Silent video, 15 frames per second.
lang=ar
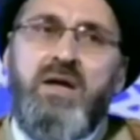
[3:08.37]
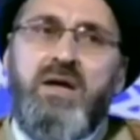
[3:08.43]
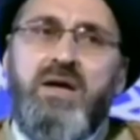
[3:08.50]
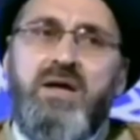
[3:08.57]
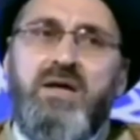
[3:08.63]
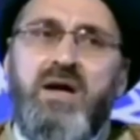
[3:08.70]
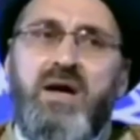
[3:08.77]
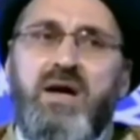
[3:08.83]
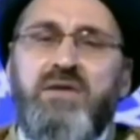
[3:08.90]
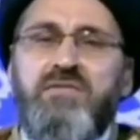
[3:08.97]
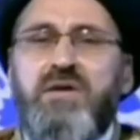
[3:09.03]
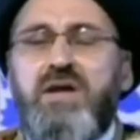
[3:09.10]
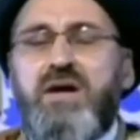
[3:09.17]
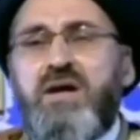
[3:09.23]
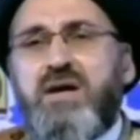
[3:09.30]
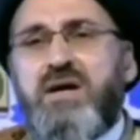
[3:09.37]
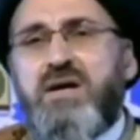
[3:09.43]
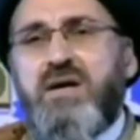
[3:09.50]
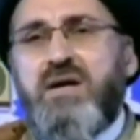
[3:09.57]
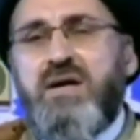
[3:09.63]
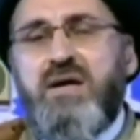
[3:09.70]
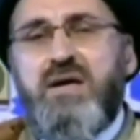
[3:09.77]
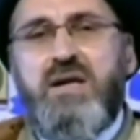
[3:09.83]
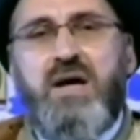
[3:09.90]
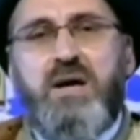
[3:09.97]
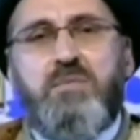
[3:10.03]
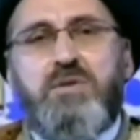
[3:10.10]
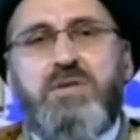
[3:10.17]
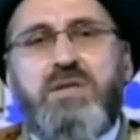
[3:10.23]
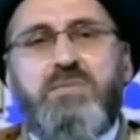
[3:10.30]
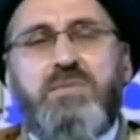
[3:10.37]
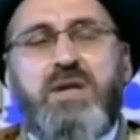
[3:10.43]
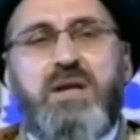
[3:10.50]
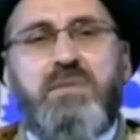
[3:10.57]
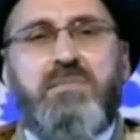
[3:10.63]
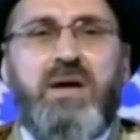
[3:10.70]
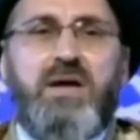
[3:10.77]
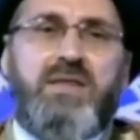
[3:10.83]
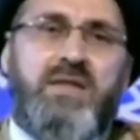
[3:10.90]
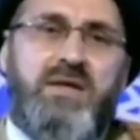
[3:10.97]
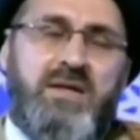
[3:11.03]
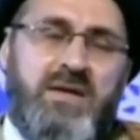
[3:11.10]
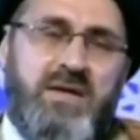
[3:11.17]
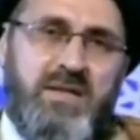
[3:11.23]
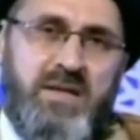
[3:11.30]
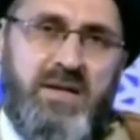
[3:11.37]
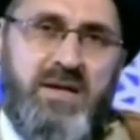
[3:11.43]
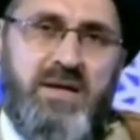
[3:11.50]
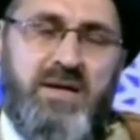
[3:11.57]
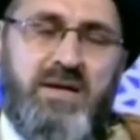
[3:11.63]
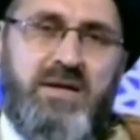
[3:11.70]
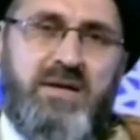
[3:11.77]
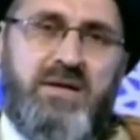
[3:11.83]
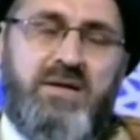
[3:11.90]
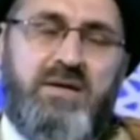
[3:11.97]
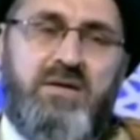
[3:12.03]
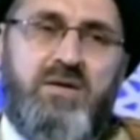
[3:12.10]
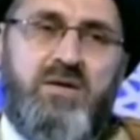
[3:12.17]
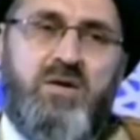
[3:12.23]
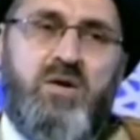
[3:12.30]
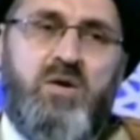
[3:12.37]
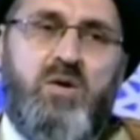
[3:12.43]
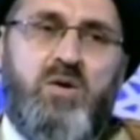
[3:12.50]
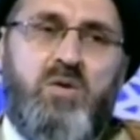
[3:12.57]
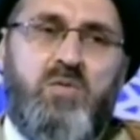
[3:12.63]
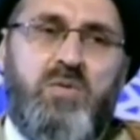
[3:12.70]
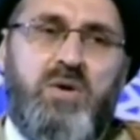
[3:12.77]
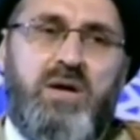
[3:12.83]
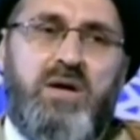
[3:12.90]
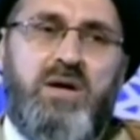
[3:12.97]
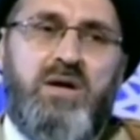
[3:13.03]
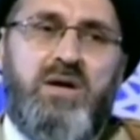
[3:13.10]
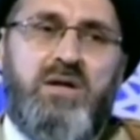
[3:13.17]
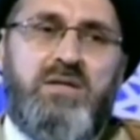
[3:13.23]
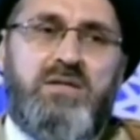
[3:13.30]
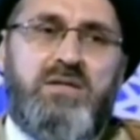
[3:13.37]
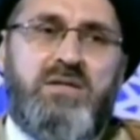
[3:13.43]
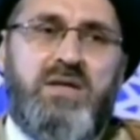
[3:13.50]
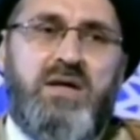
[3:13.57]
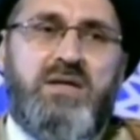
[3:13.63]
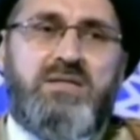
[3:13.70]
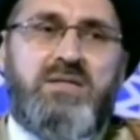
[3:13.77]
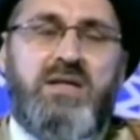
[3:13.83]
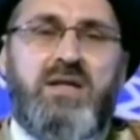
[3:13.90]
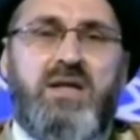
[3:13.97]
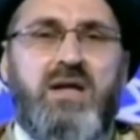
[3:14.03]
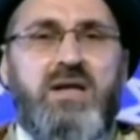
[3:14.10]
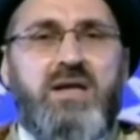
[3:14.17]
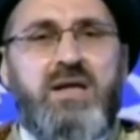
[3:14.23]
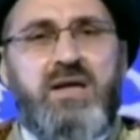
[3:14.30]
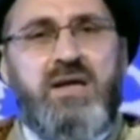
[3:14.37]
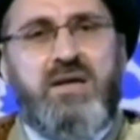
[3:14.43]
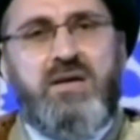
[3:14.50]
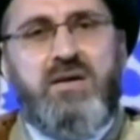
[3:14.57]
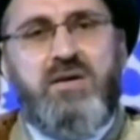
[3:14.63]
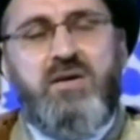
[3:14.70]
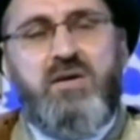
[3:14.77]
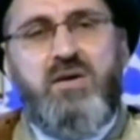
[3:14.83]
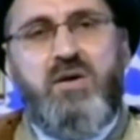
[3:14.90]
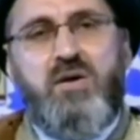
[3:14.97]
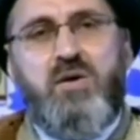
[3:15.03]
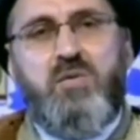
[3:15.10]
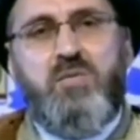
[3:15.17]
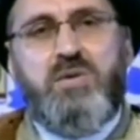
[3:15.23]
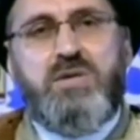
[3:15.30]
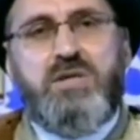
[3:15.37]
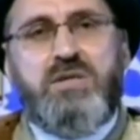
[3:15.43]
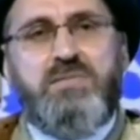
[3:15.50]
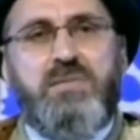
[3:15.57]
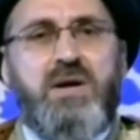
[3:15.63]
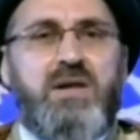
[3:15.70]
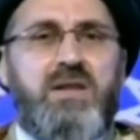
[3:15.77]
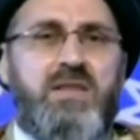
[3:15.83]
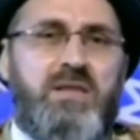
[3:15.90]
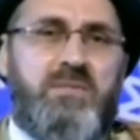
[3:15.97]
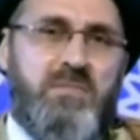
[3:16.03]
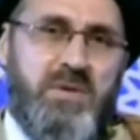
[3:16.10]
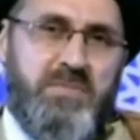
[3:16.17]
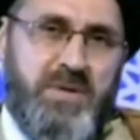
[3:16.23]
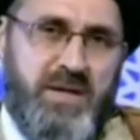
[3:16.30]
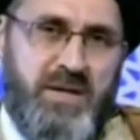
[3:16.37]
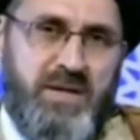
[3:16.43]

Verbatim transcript: يا أخ فلاح لابد من البحث عن هذا الأخ وأن تحصل عليه وتتبارى الذمة معه